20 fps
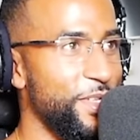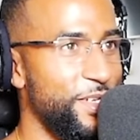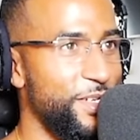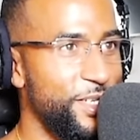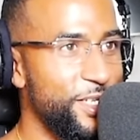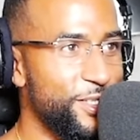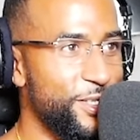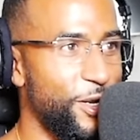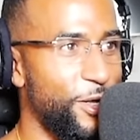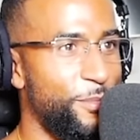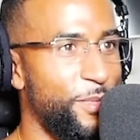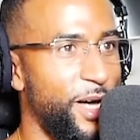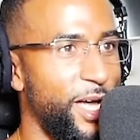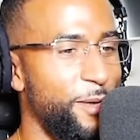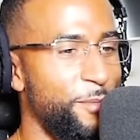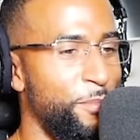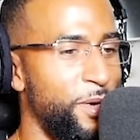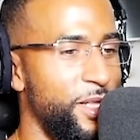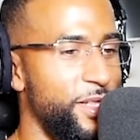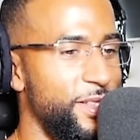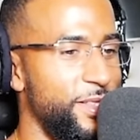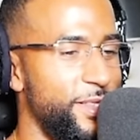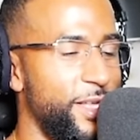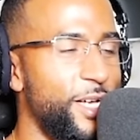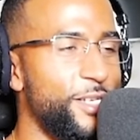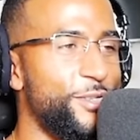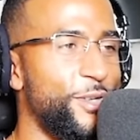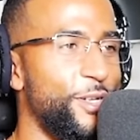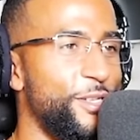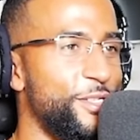die soll er mal einblenden.
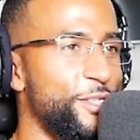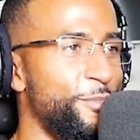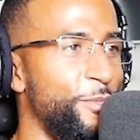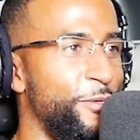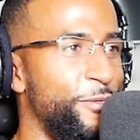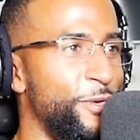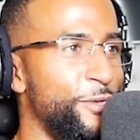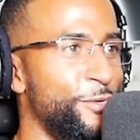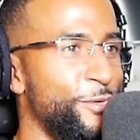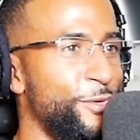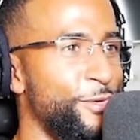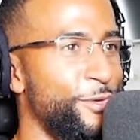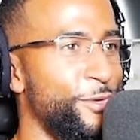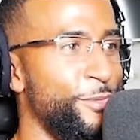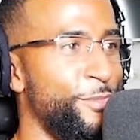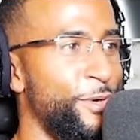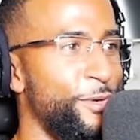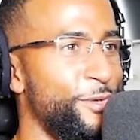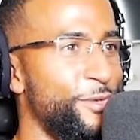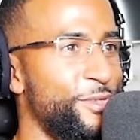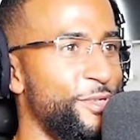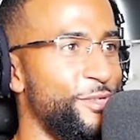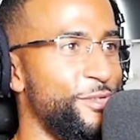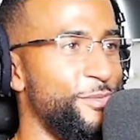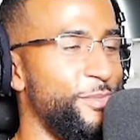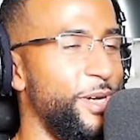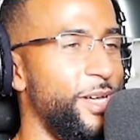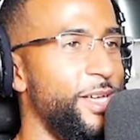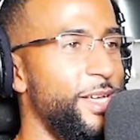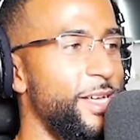Da soll er sich mal versuchen, drüber lustig
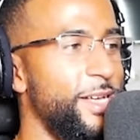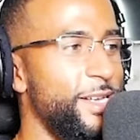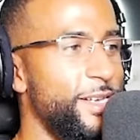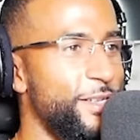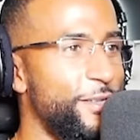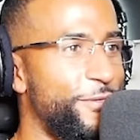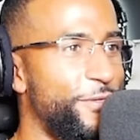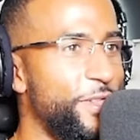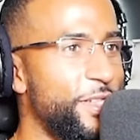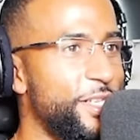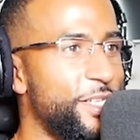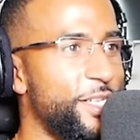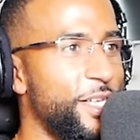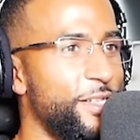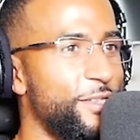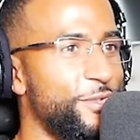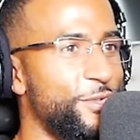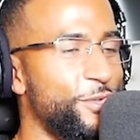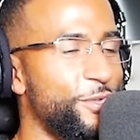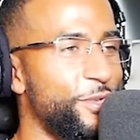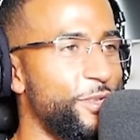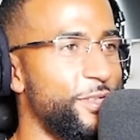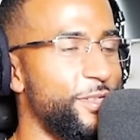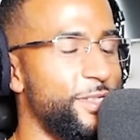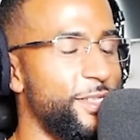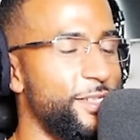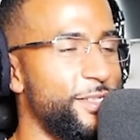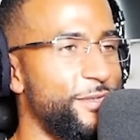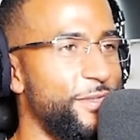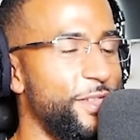zu machen. Das finde ich halt so,
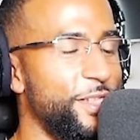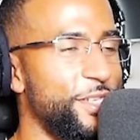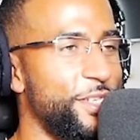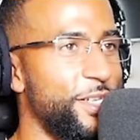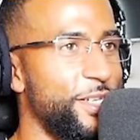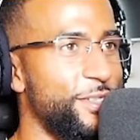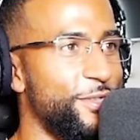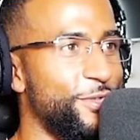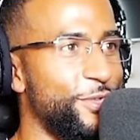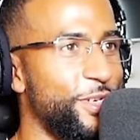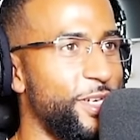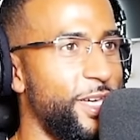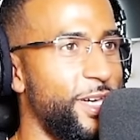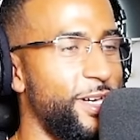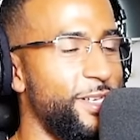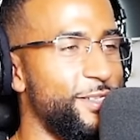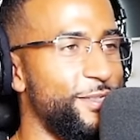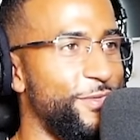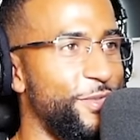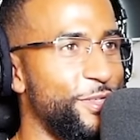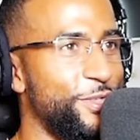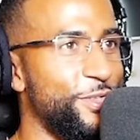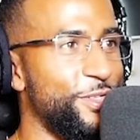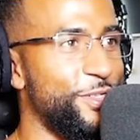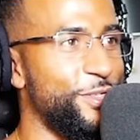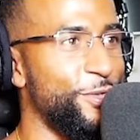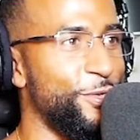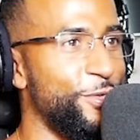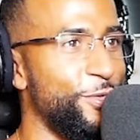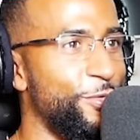das finde ich halt so krass. Weißt du,
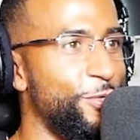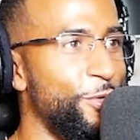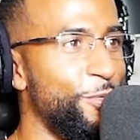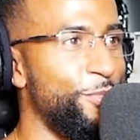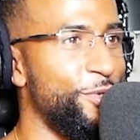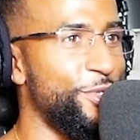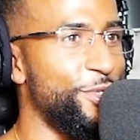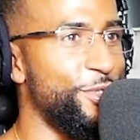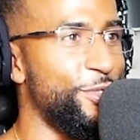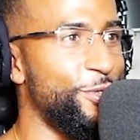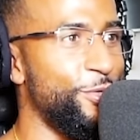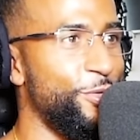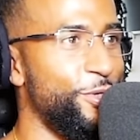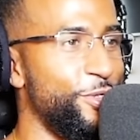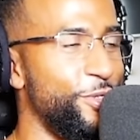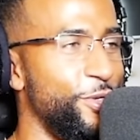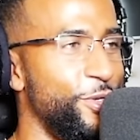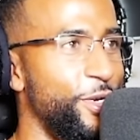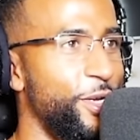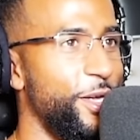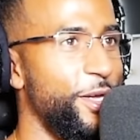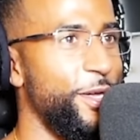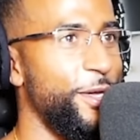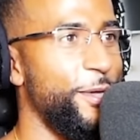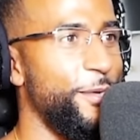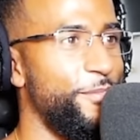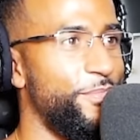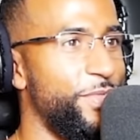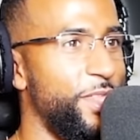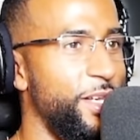das ist so ein typisches Tool so.
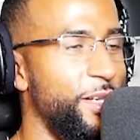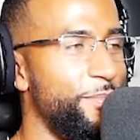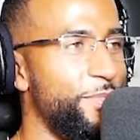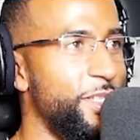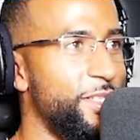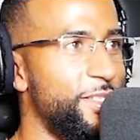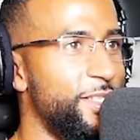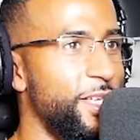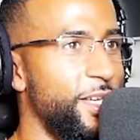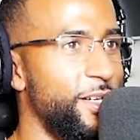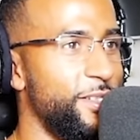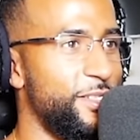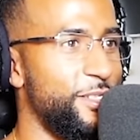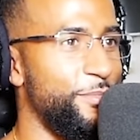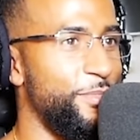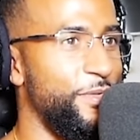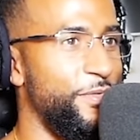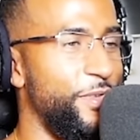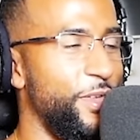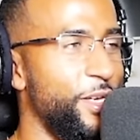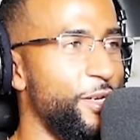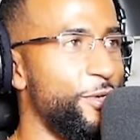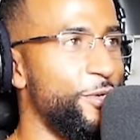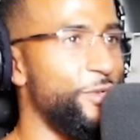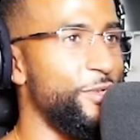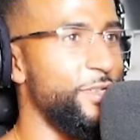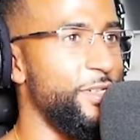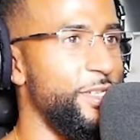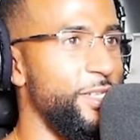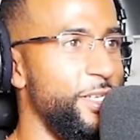Der nimmt jetzt eine ganze
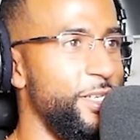Bewegung,